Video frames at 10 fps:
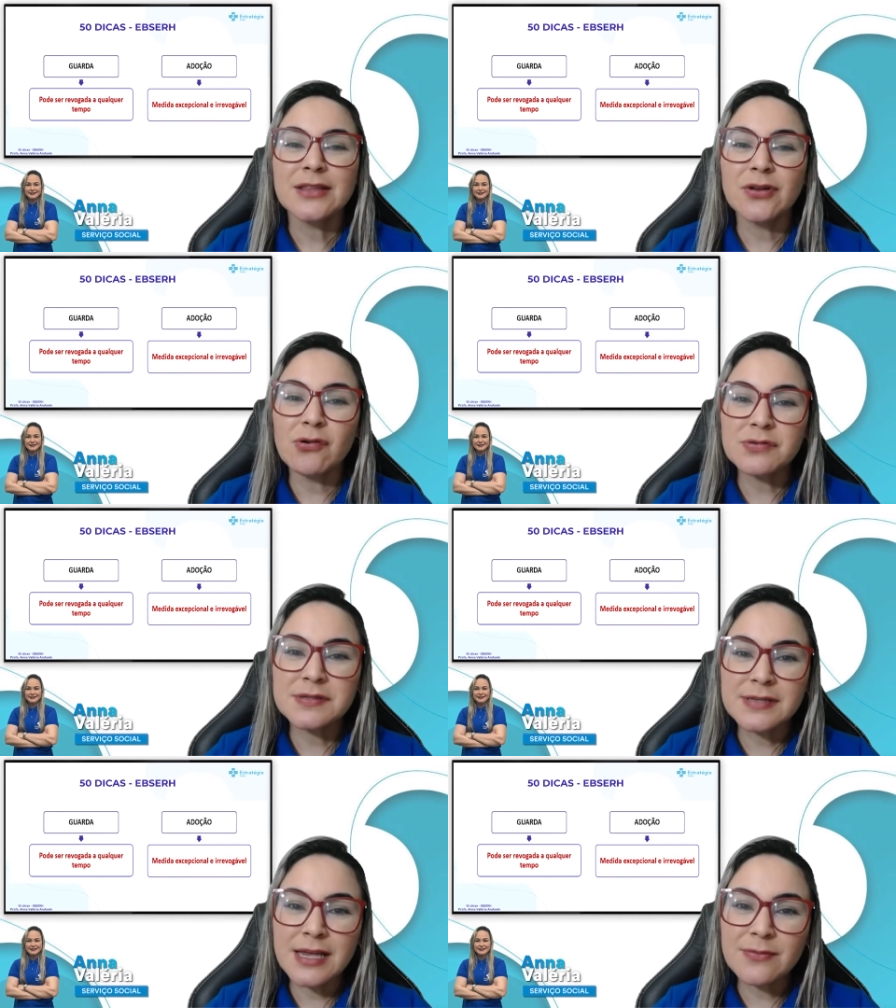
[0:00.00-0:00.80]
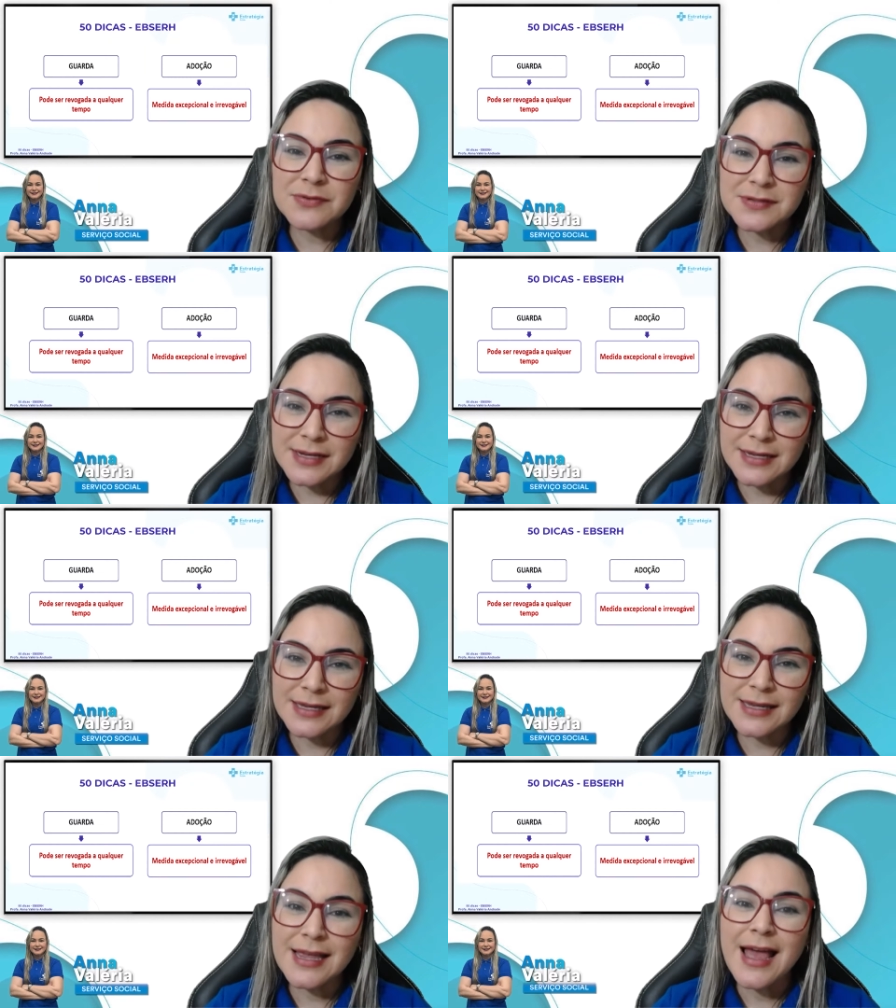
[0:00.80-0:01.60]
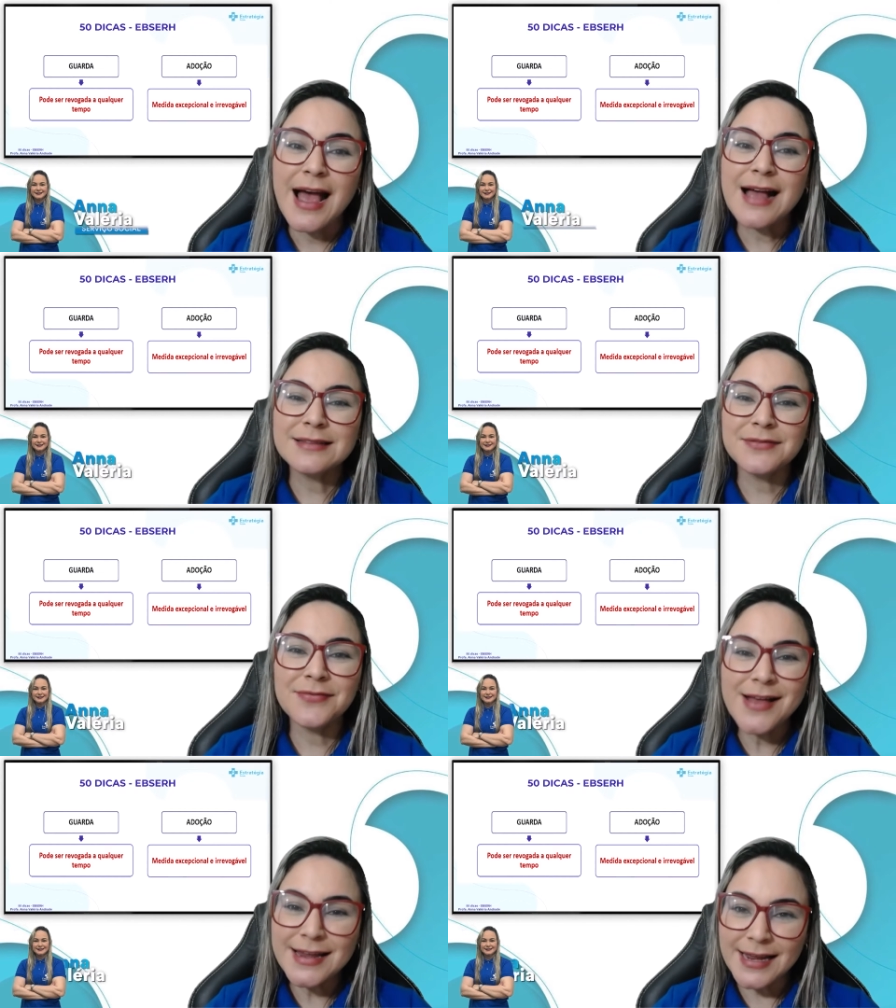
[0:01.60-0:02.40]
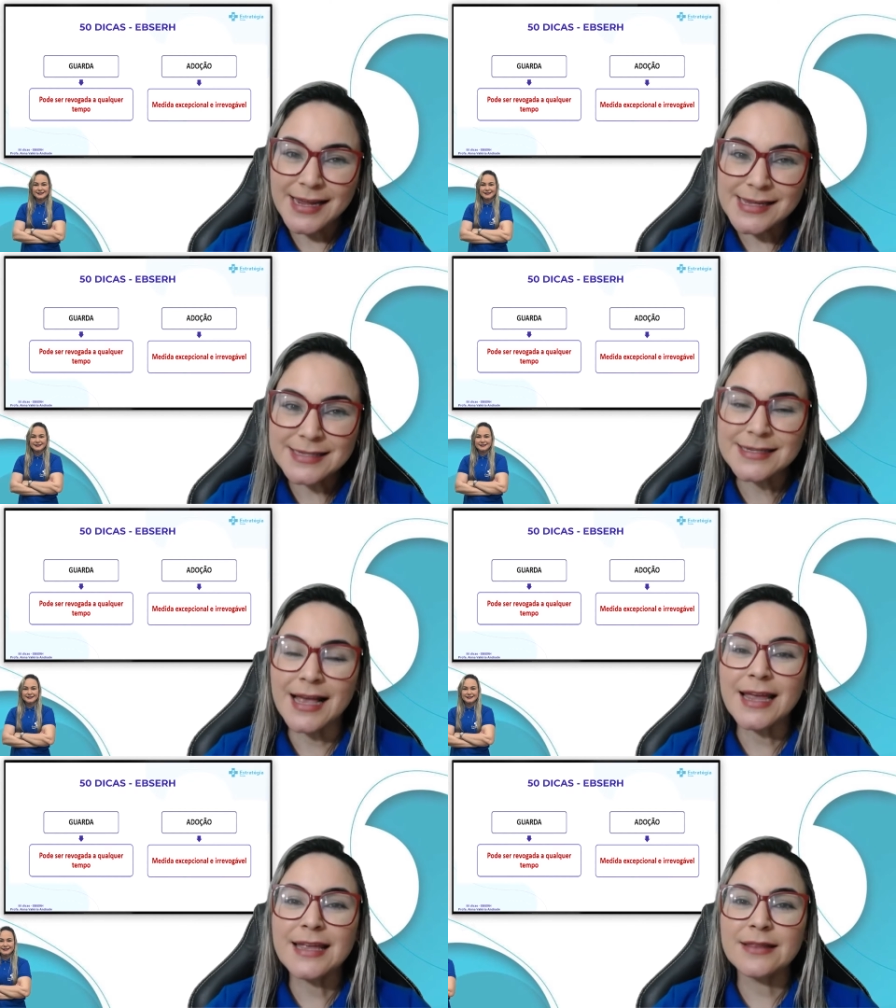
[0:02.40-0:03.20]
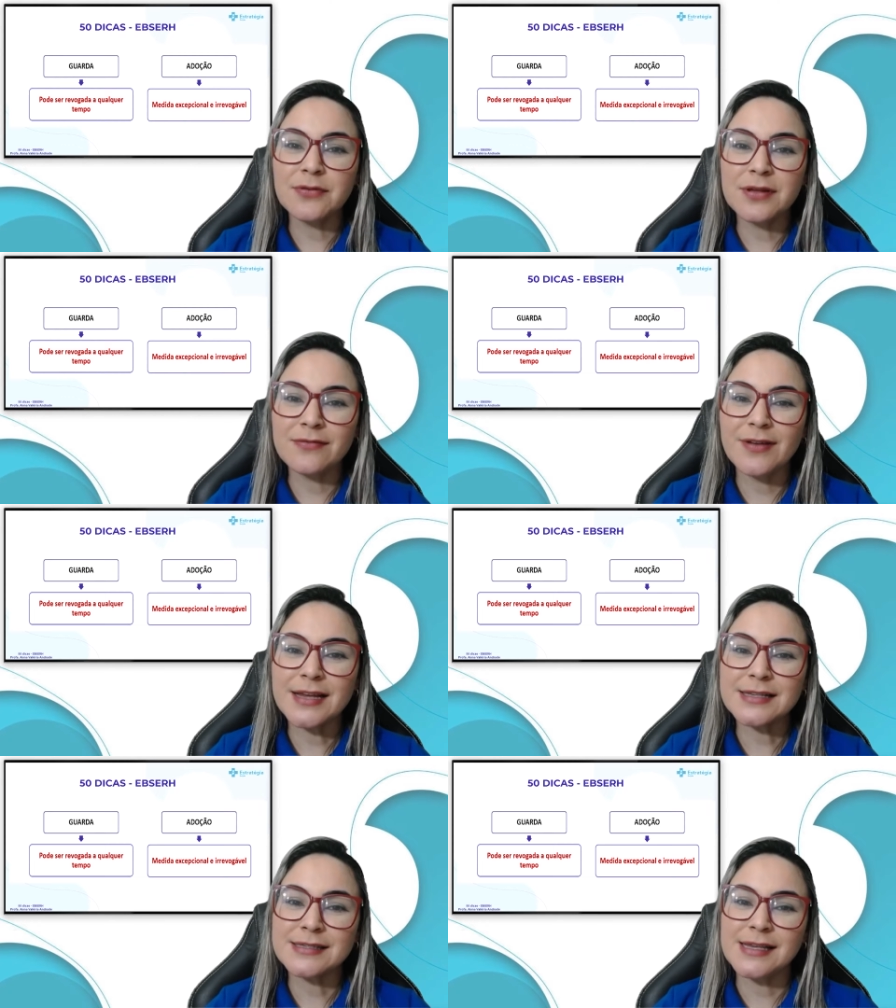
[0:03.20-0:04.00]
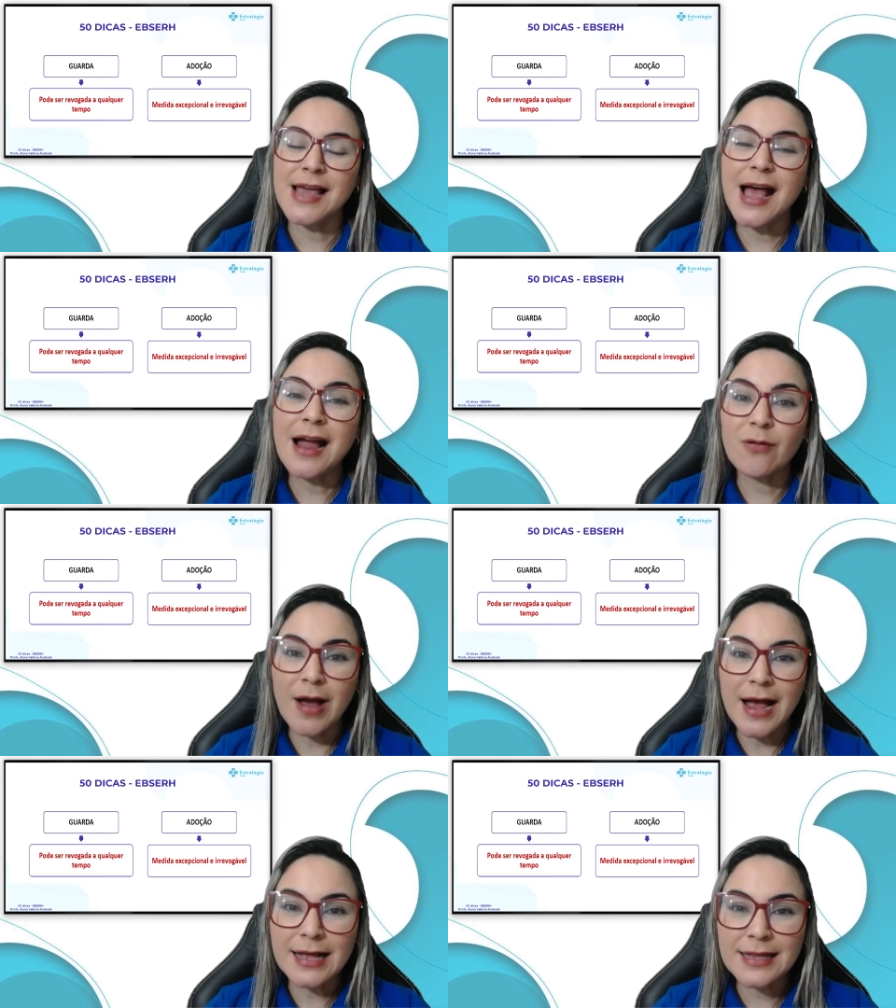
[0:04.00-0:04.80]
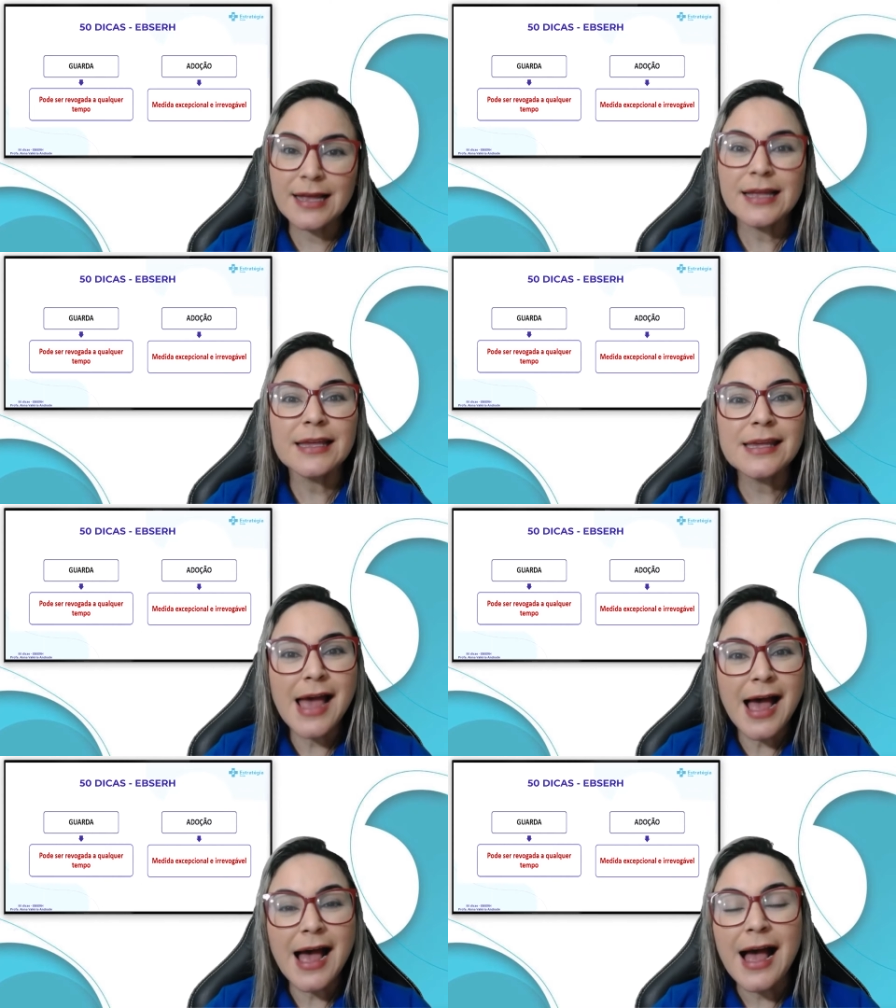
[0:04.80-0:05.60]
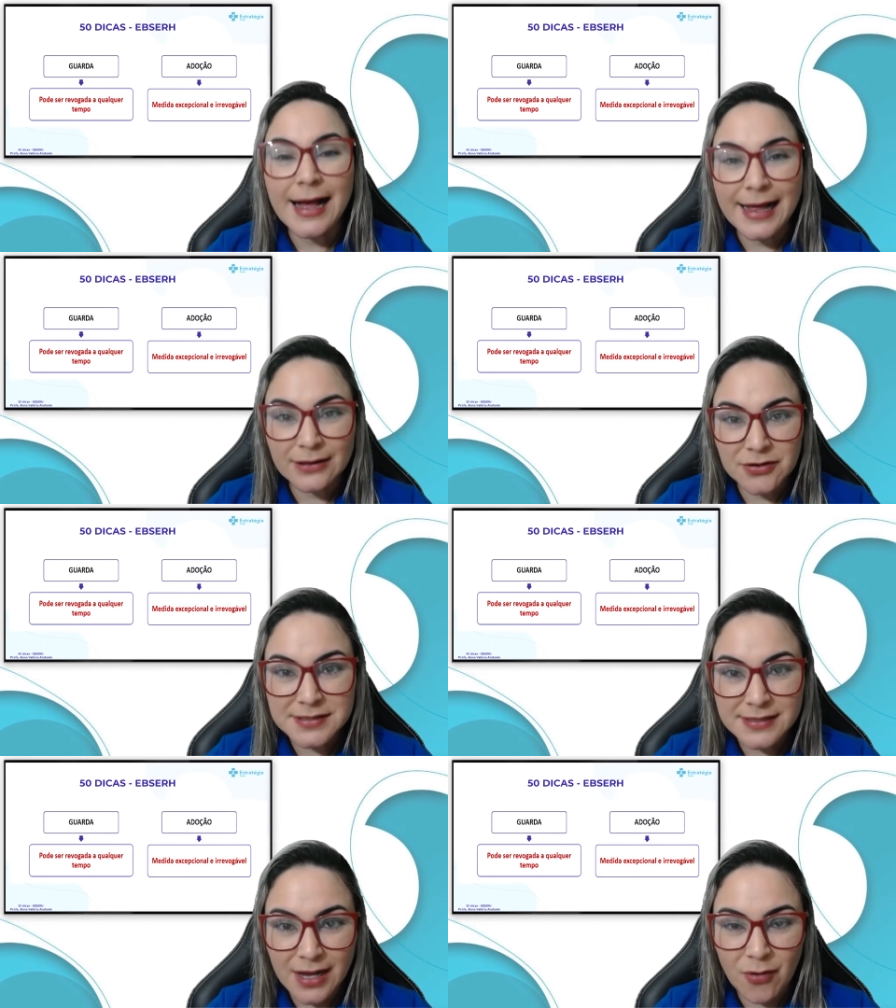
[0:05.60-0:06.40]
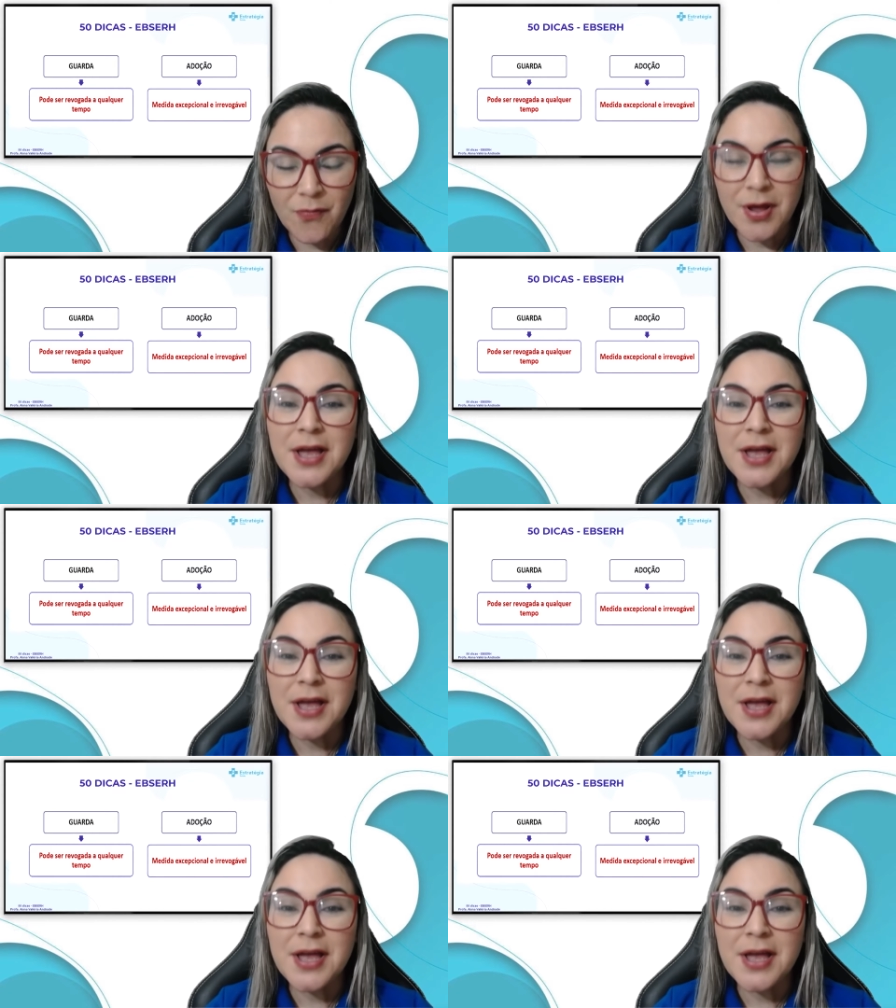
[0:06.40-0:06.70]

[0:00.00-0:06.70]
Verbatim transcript: trouxemos aqui a diferença entre o que vem a ser a guarda e a adoção.